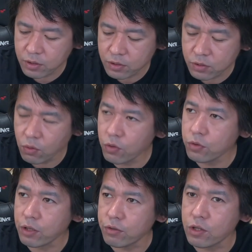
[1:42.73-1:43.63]
そうい
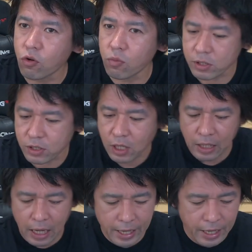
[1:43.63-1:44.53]
うね売り込みして
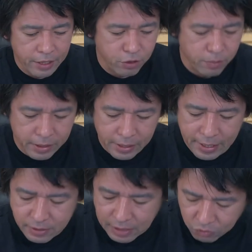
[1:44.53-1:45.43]
た、えー、有名な
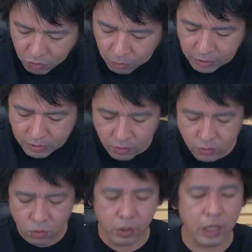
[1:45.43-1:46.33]
やつだと思うんですけど
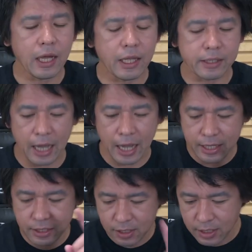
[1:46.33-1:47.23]
それが
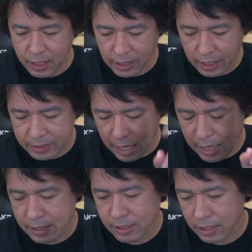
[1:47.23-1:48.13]
第1世代
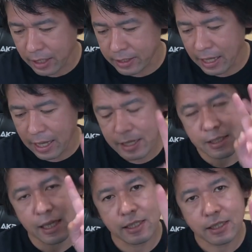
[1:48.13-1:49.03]
第2世代第
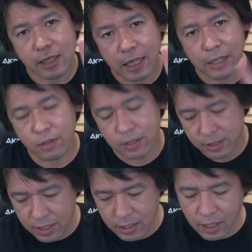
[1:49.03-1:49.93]
3世代でね
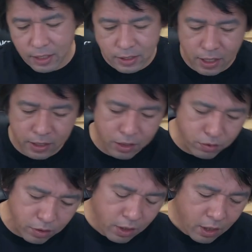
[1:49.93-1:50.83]
進化してきて
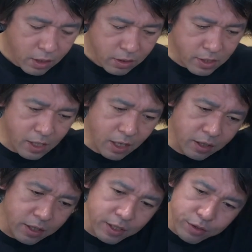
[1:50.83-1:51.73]
る
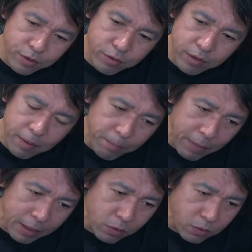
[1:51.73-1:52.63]
2020年
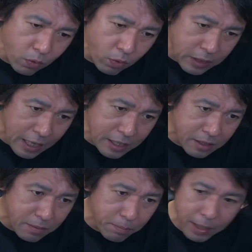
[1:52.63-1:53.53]
版のこう最
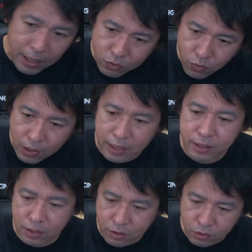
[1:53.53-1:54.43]
新バージョンを買っ
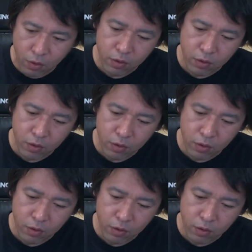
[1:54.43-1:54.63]
てると。